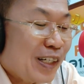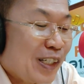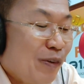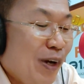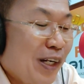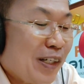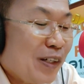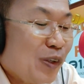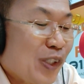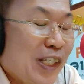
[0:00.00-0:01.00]
ถือว่า
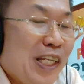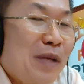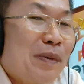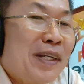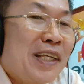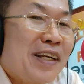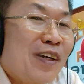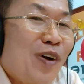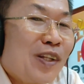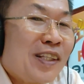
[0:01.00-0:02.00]
ดุษฎีบัณฑิตก็
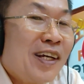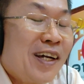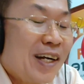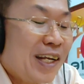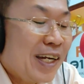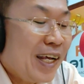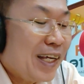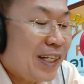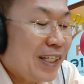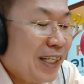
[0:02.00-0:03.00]
ด็อกเตอร์เลยนะฮะ
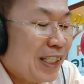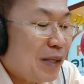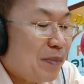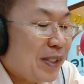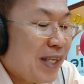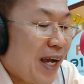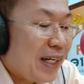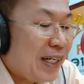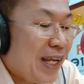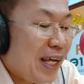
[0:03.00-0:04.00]
กิติมศักดิ์
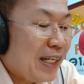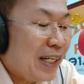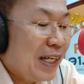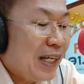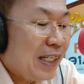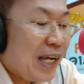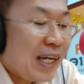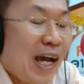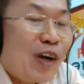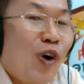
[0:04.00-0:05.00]
นะฮะจาก
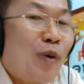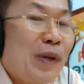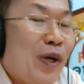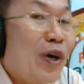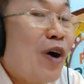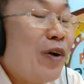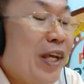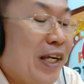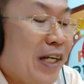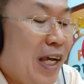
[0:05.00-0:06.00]
การร้องเพลงของเขาเอ
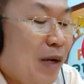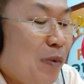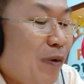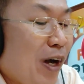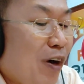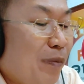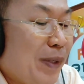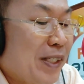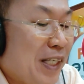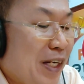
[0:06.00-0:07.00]
งนะฮะเพราะว่าเขาเป็
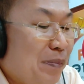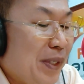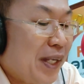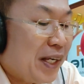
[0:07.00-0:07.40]
นศิลปิน